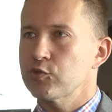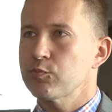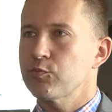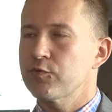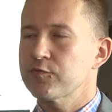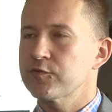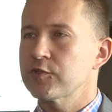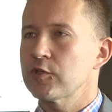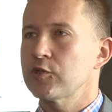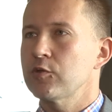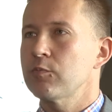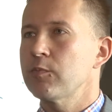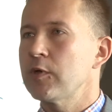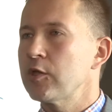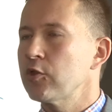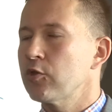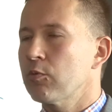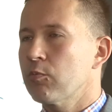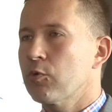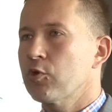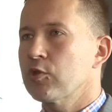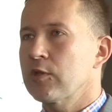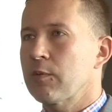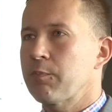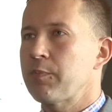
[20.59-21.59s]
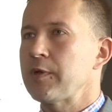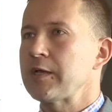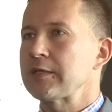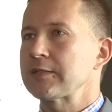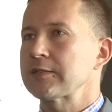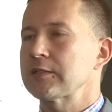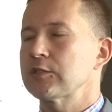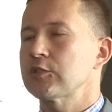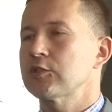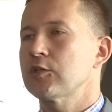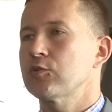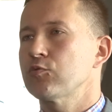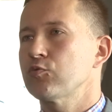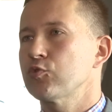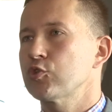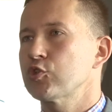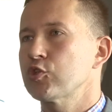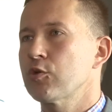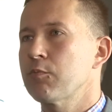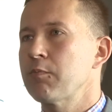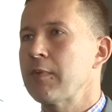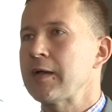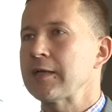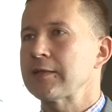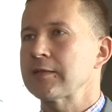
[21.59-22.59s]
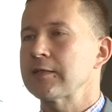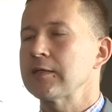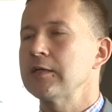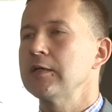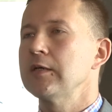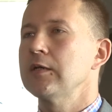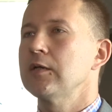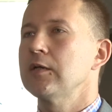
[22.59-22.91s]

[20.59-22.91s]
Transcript: bo wtedy będą go napędzać na dłuższą metę.